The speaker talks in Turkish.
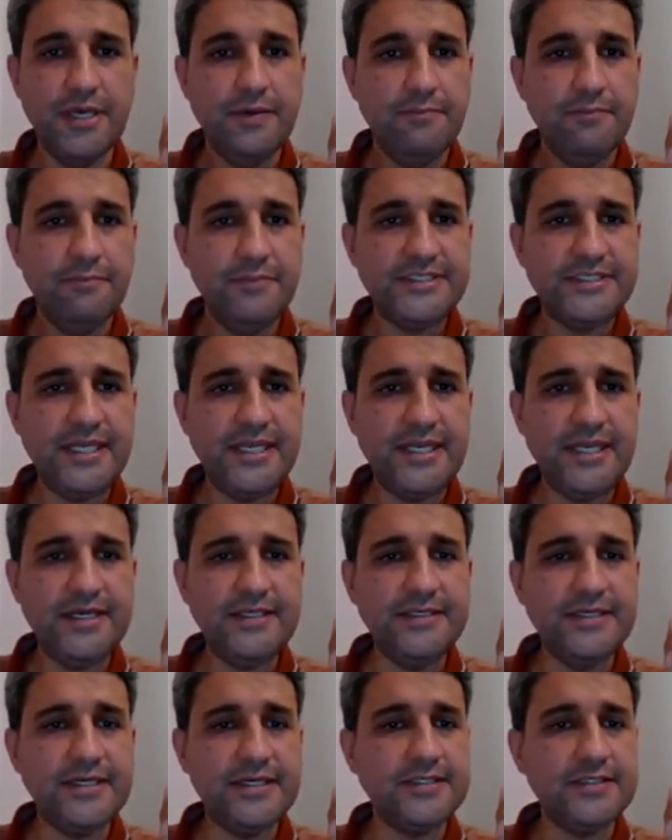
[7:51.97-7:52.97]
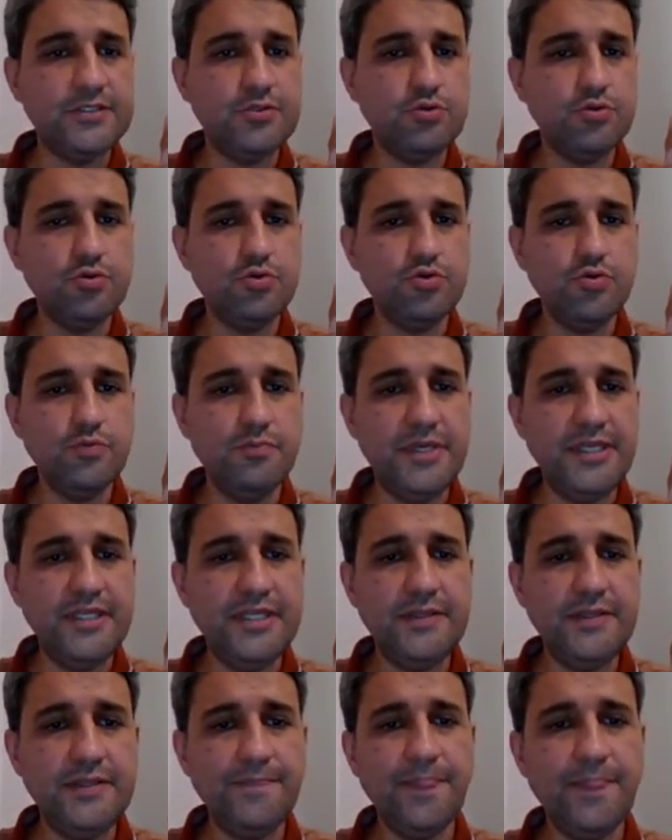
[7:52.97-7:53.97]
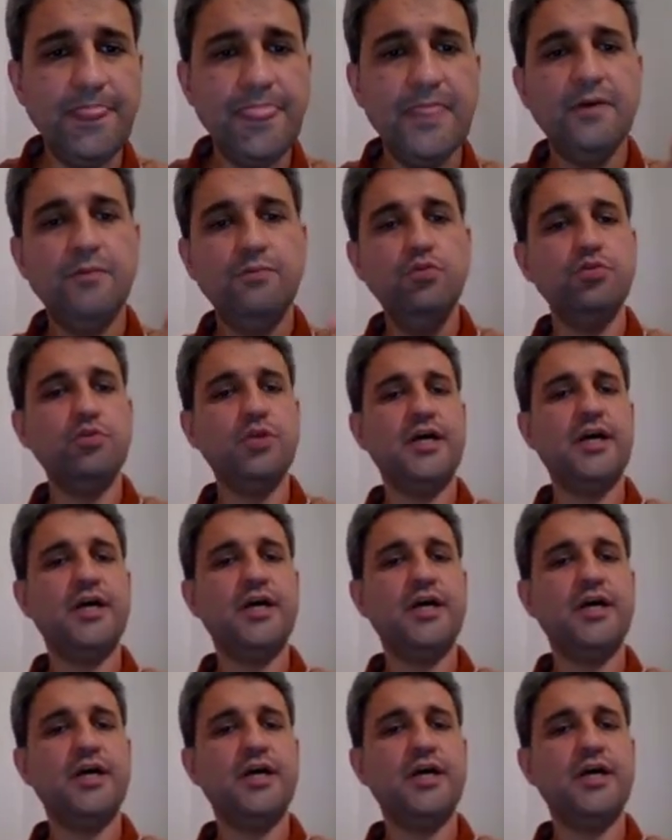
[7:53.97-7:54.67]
Mesela yaratıcı düşünmenin burada